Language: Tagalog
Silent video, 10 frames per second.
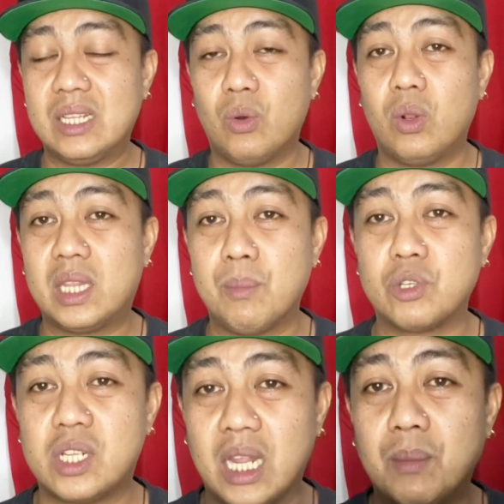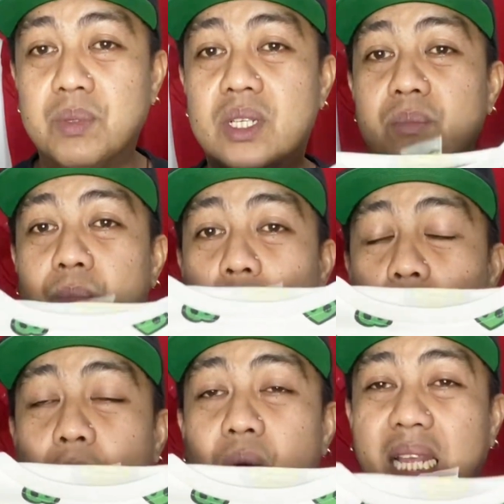ultimo sleeves,
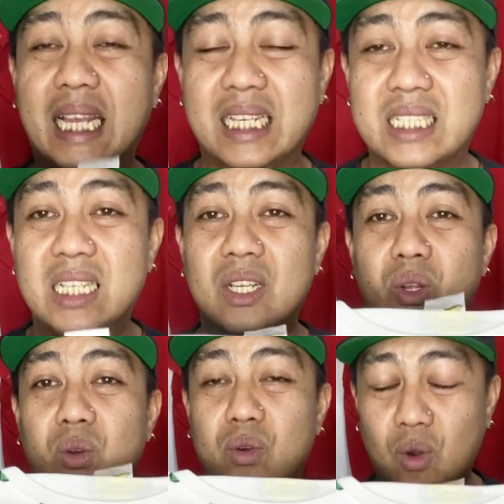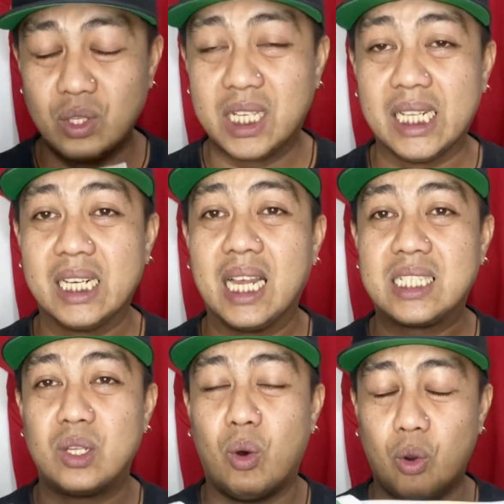buo is considered as
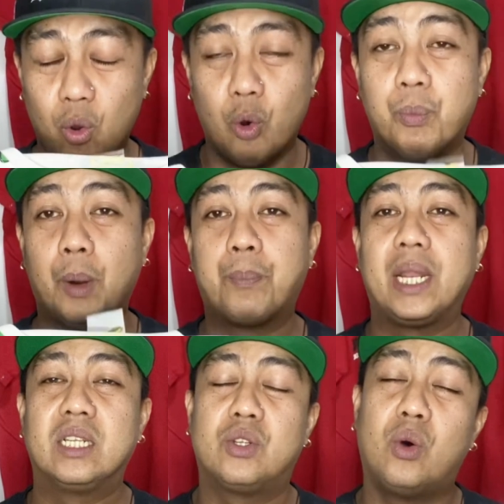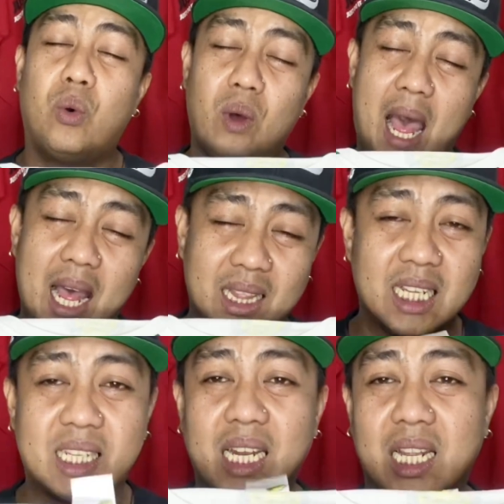all over print. So, ang
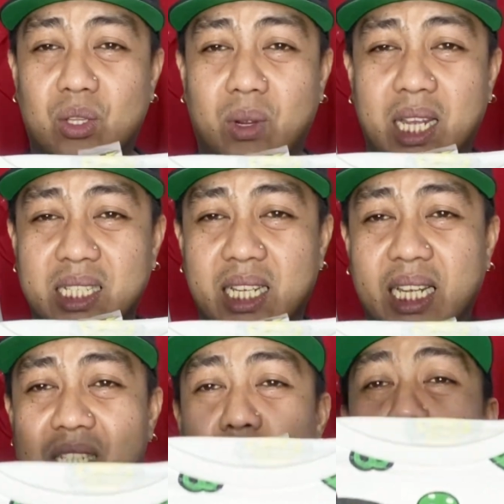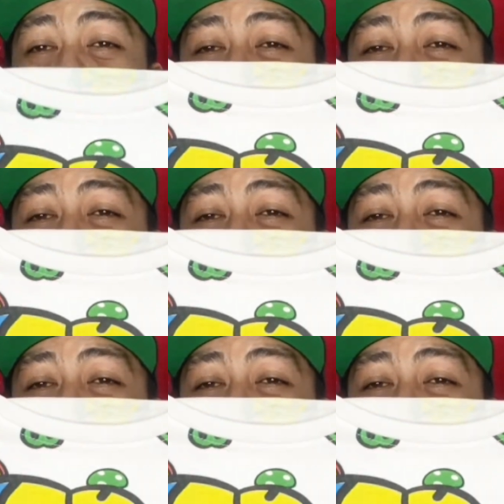design na to guys is all